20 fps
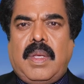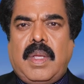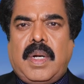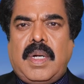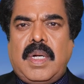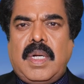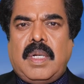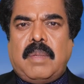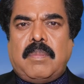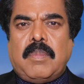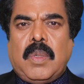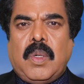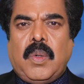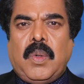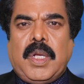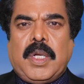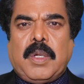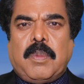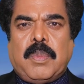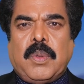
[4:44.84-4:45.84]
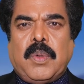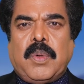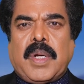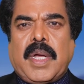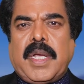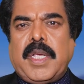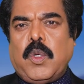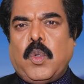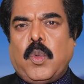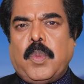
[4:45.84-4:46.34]
இரண்டாம் உலகப் போர்
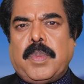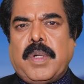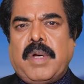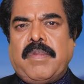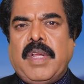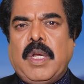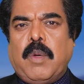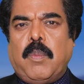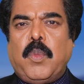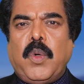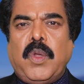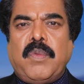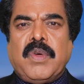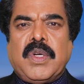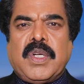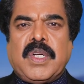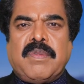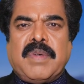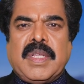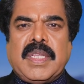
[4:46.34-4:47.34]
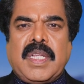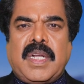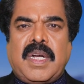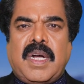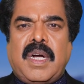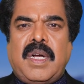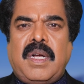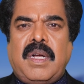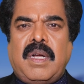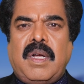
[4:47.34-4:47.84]
ஐரோப்பாவில் முடிவுக்கு வந்த
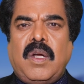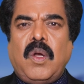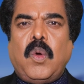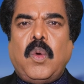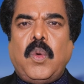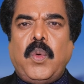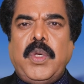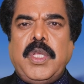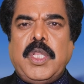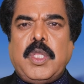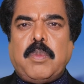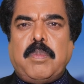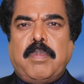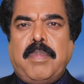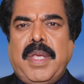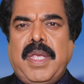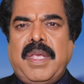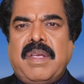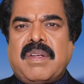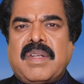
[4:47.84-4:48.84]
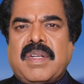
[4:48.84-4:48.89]
நாள் மே